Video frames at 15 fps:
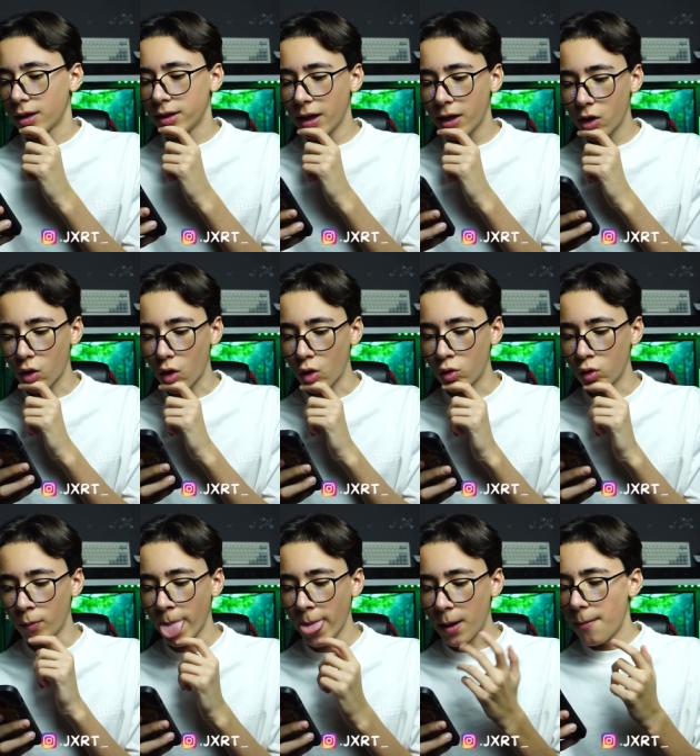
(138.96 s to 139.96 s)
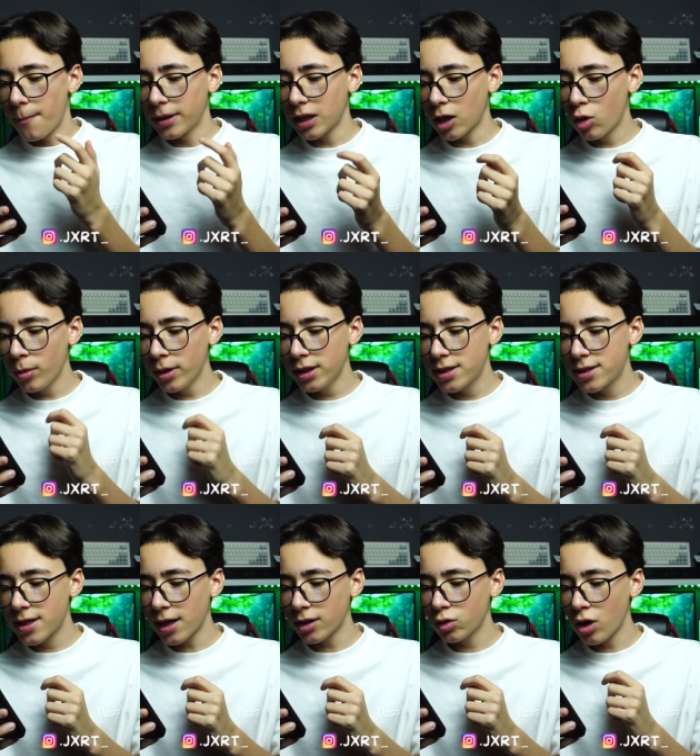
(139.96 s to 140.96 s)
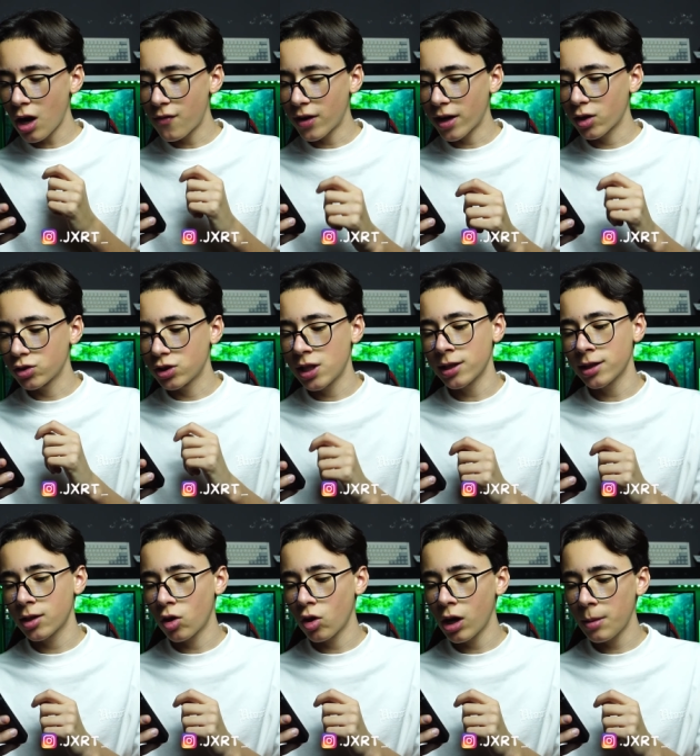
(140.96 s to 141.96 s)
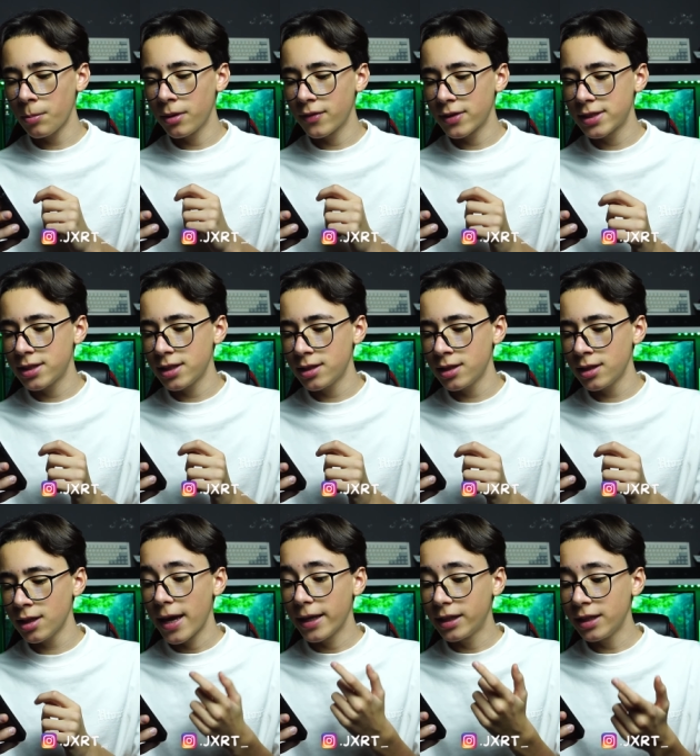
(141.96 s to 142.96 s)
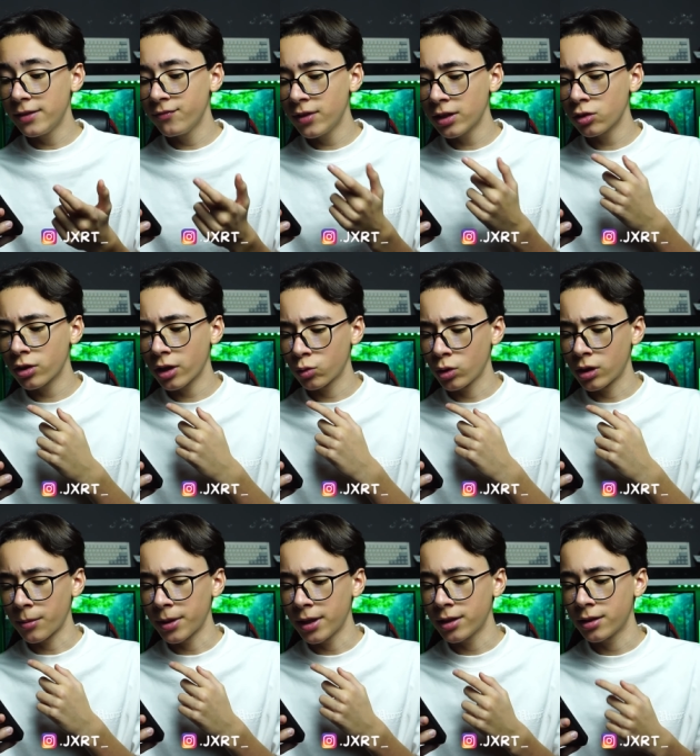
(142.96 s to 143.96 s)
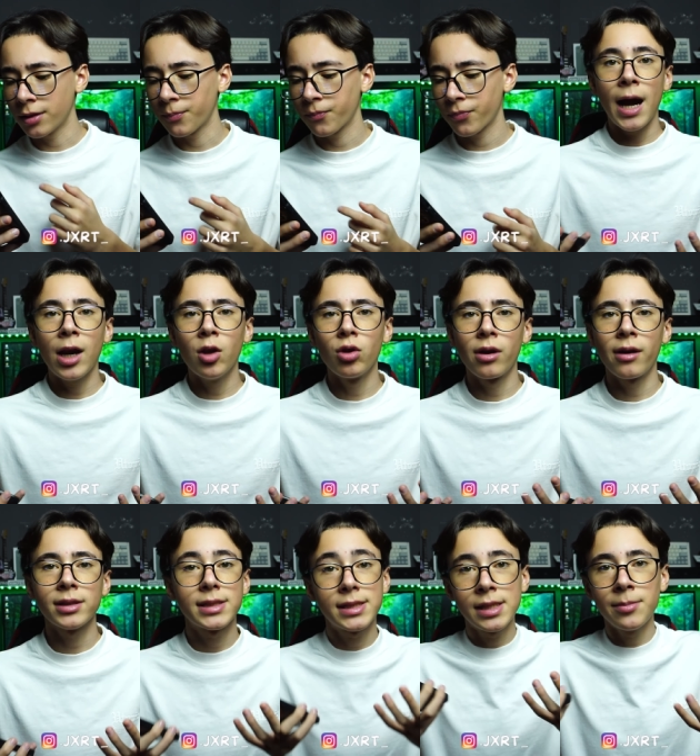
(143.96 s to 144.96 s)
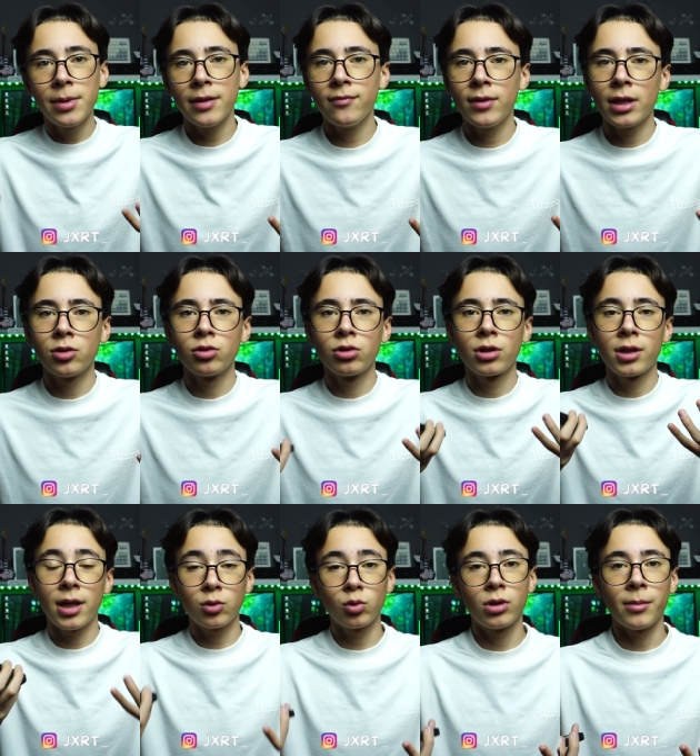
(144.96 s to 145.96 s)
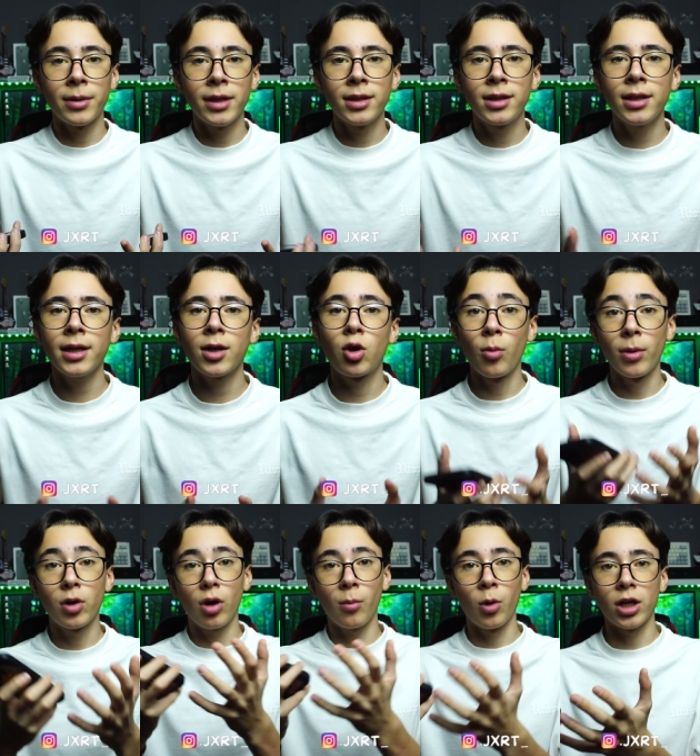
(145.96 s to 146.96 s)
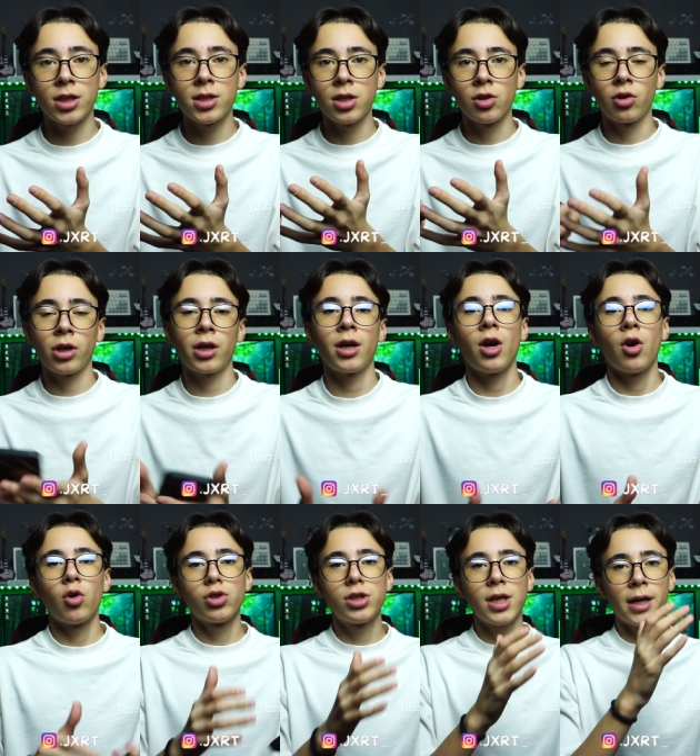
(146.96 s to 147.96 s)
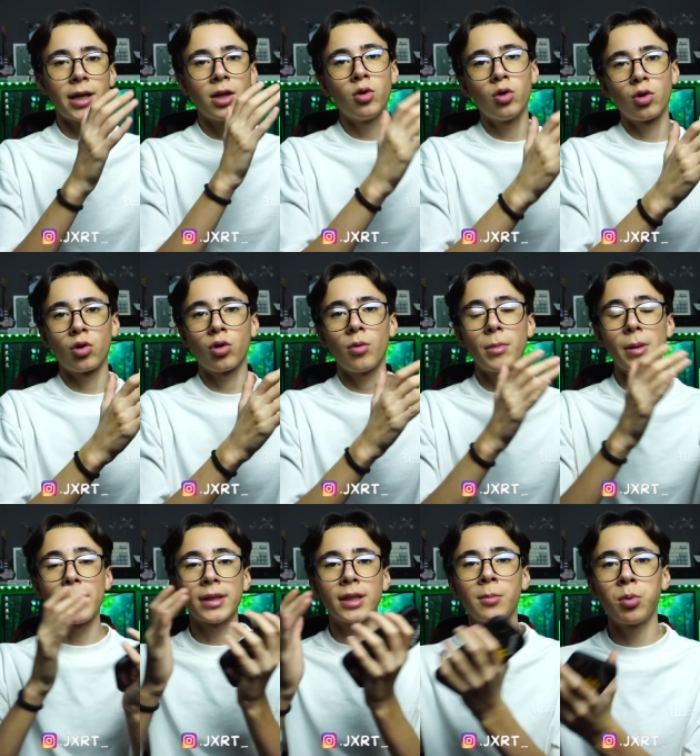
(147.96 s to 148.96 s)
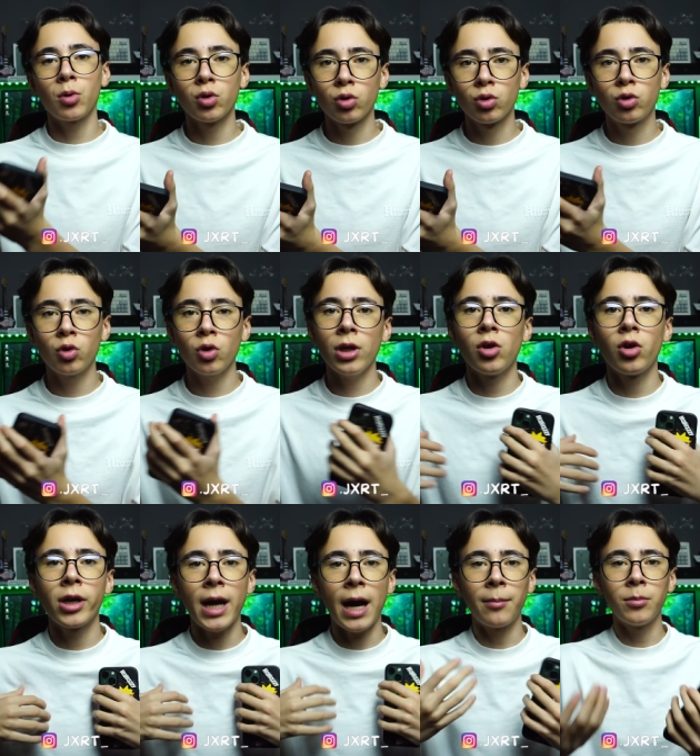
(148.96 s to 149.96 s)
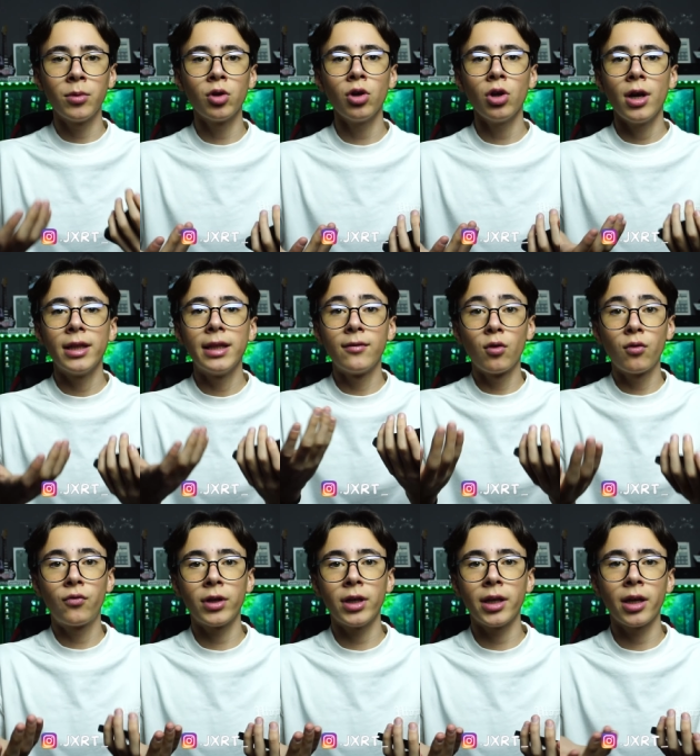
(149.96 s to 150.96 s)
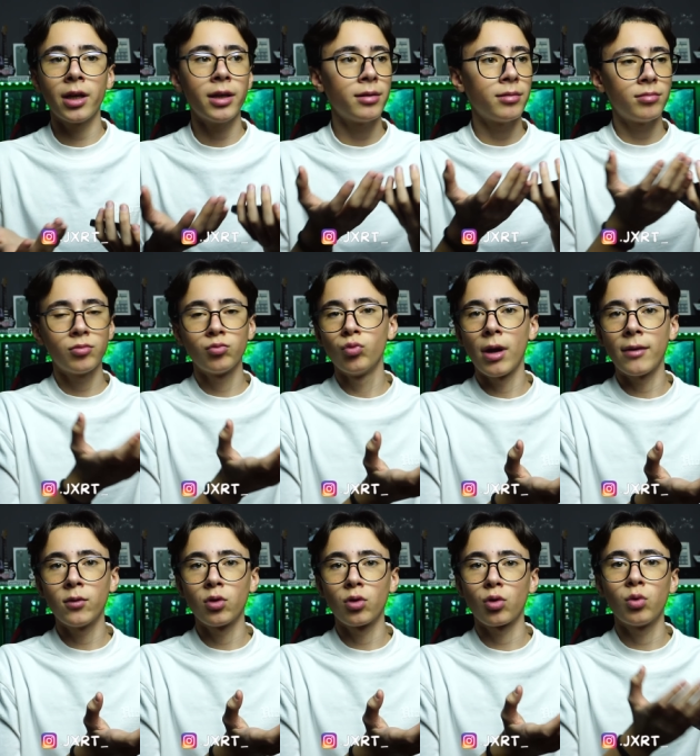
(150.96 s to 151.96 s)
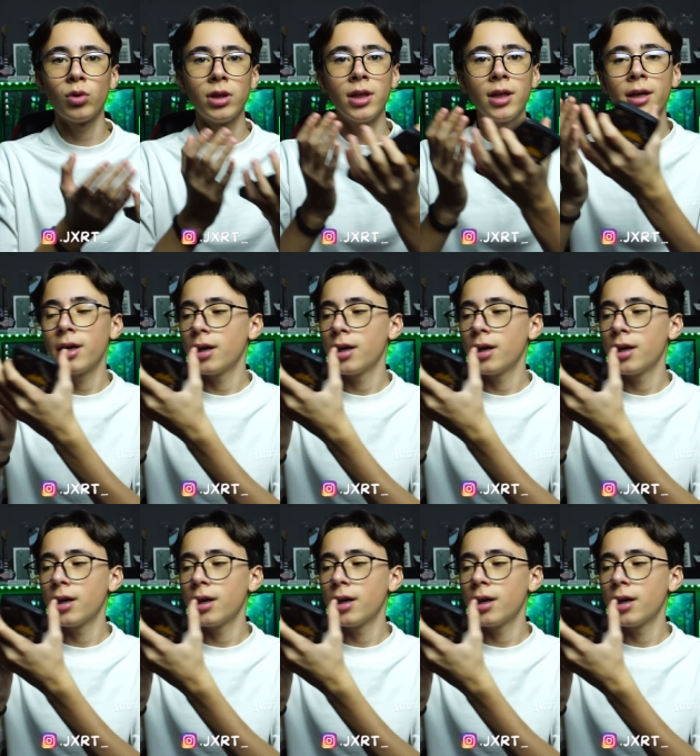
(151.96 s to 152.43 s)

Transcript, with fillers: Da Croco. Ma da come è iniziato a fare così tante collab e vestiti e te li inviano gratuitamente? Allora, sì, me li inviano gratuitamente come collaborazione, ossia che loro mi mandano il prodotto e io in cambio devo offrire un lavoro, quindi